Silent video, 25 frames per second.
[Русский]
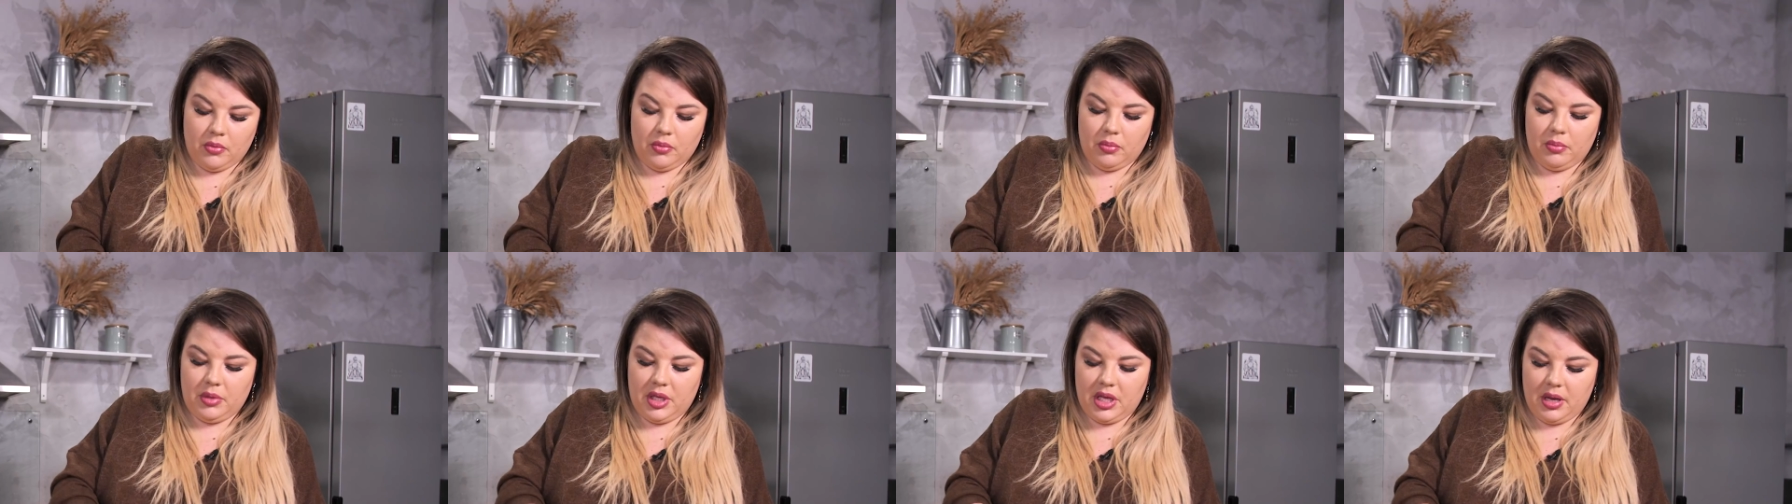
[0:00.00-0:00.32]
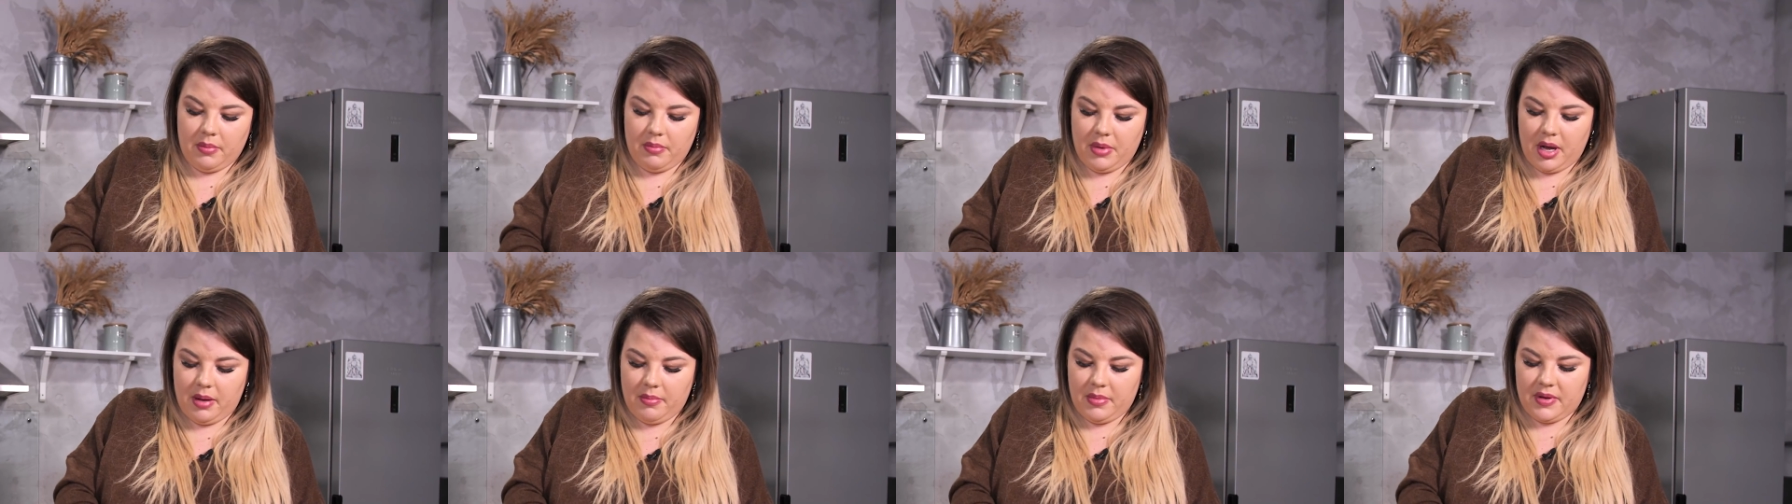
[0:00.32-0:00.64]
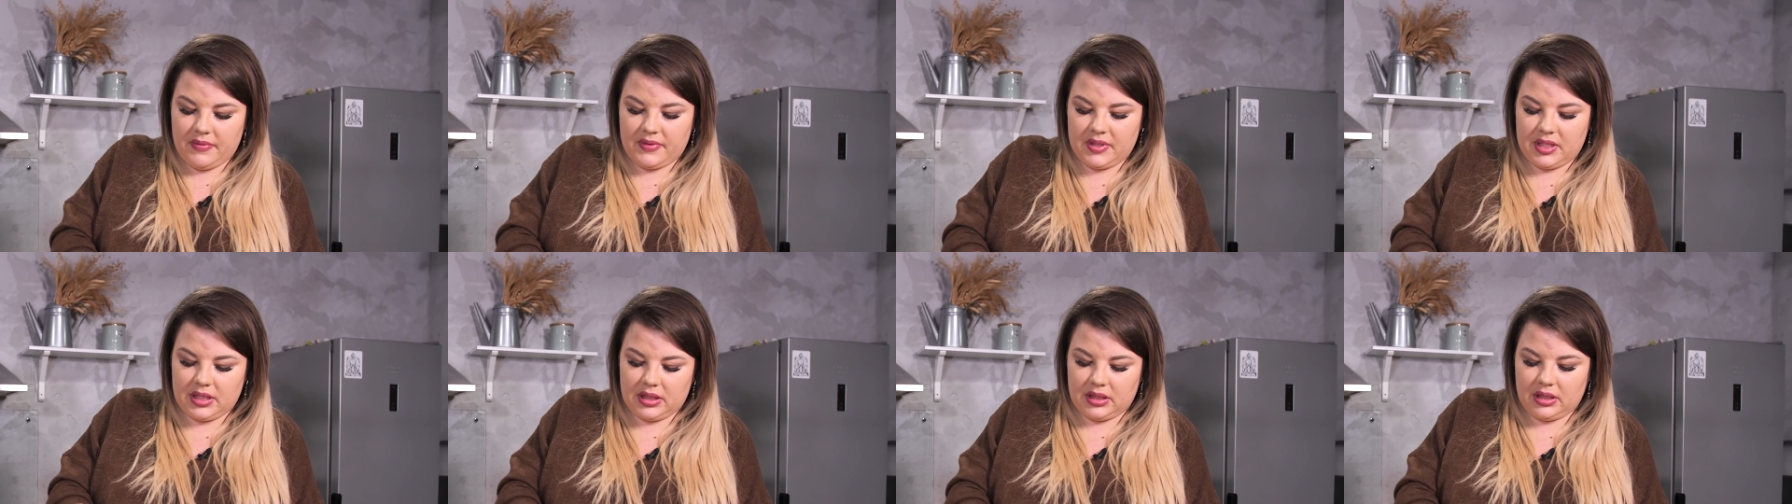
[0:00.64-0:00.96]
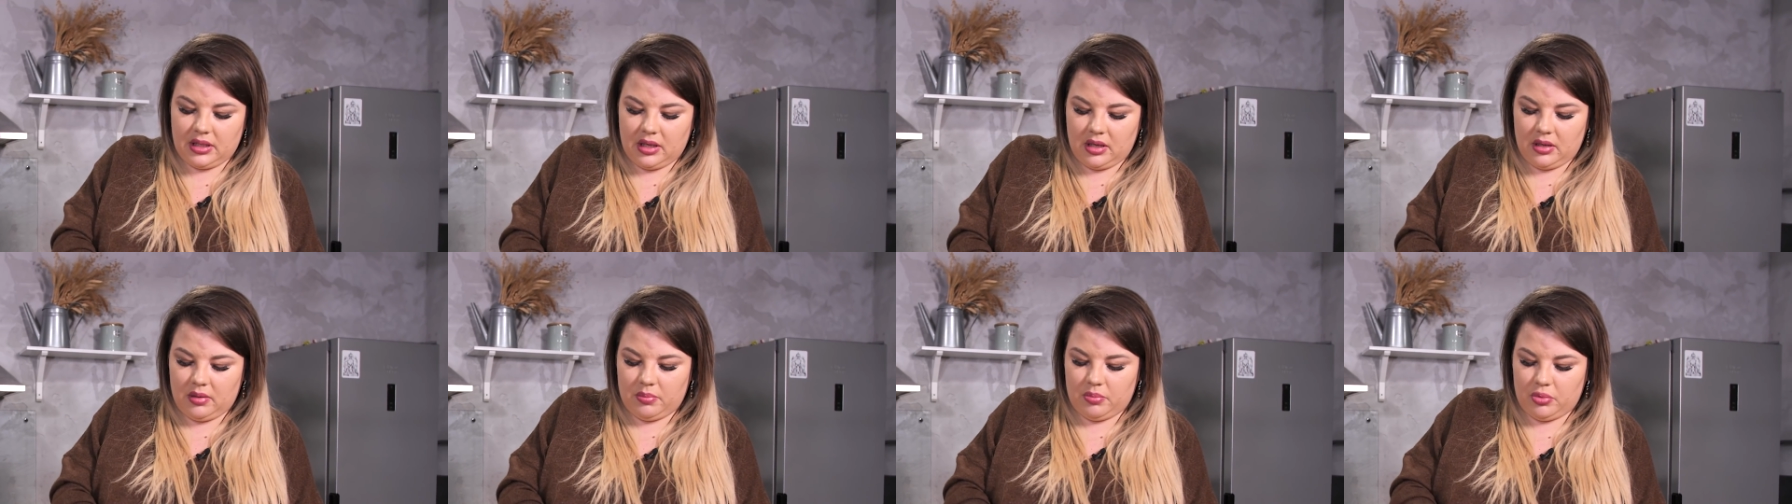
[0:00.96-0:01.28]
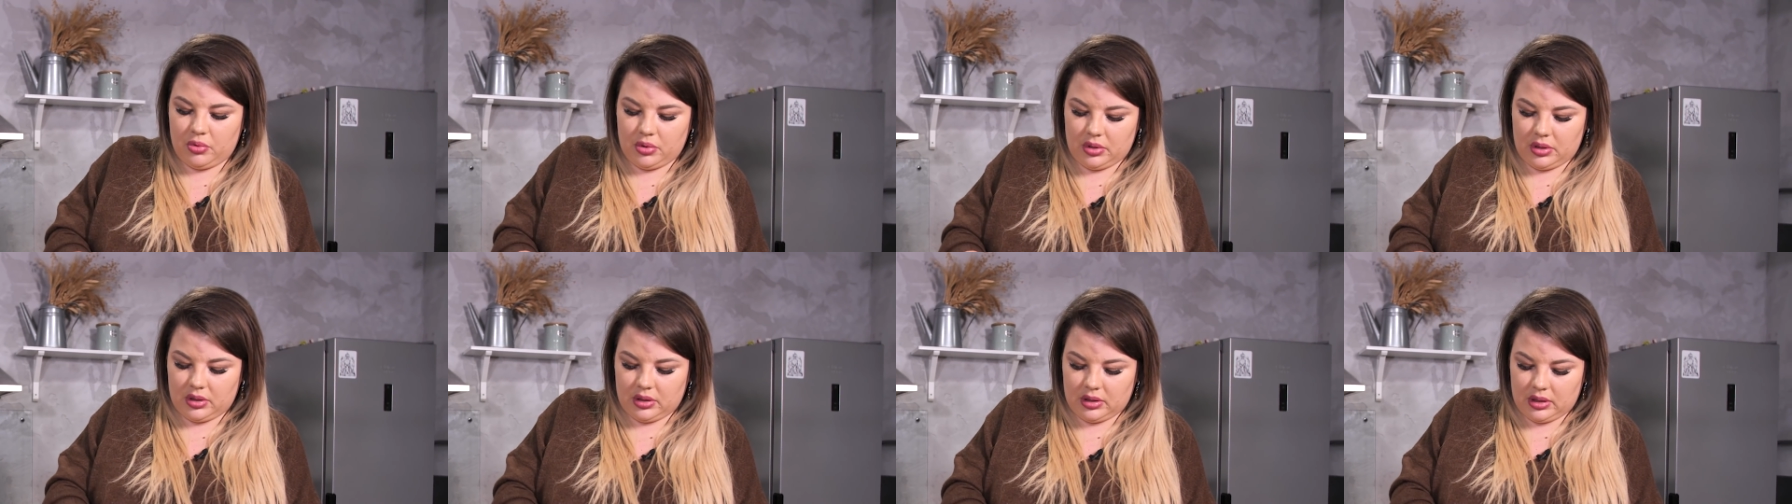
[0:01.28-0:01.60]
У меня мама всегда
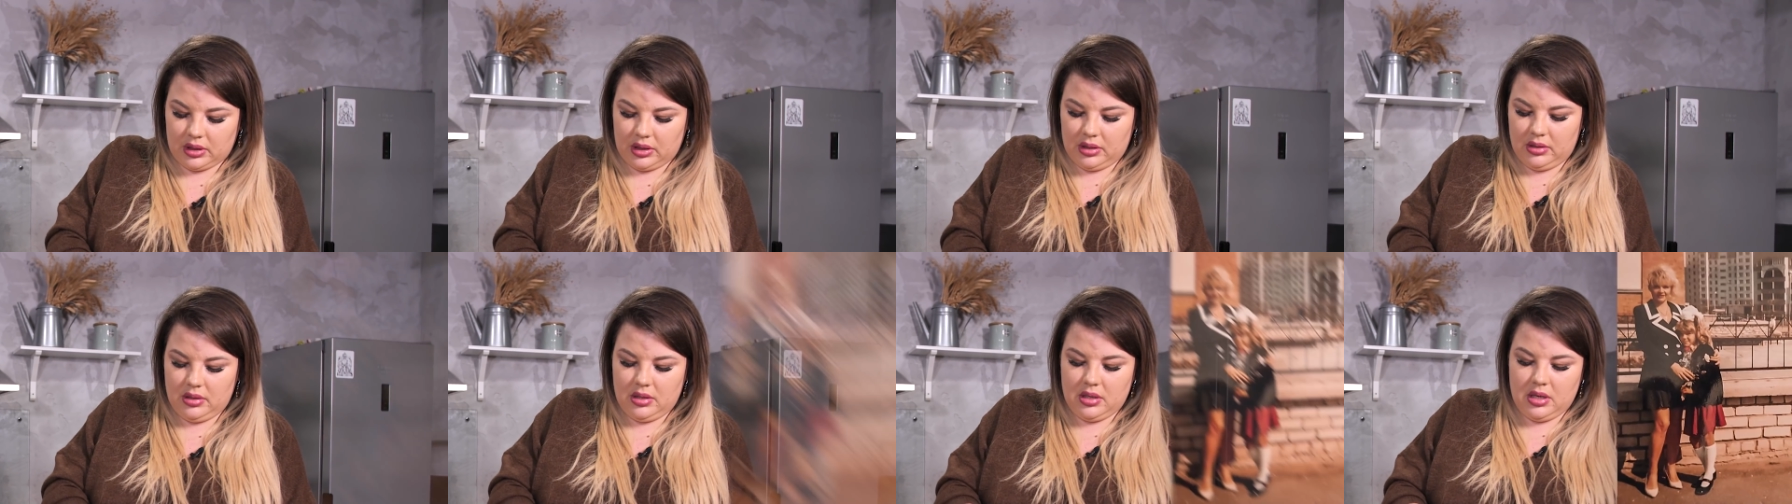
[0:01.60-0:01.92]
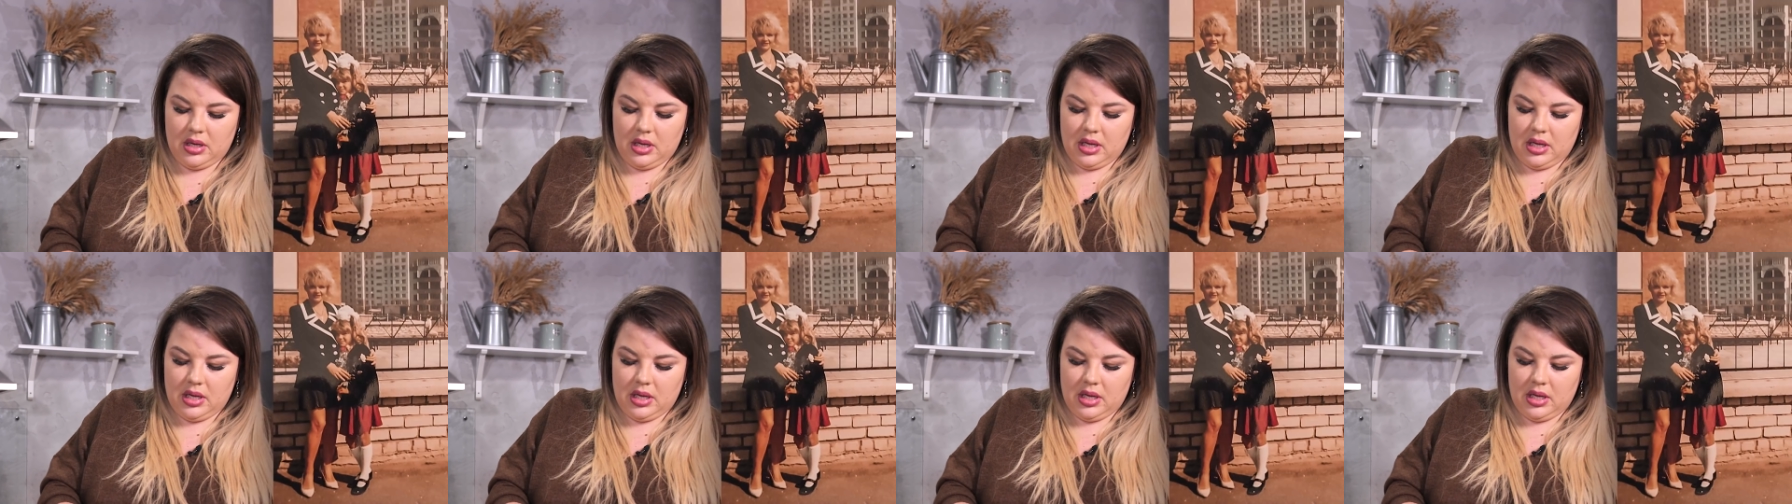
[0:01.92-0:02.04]
работала.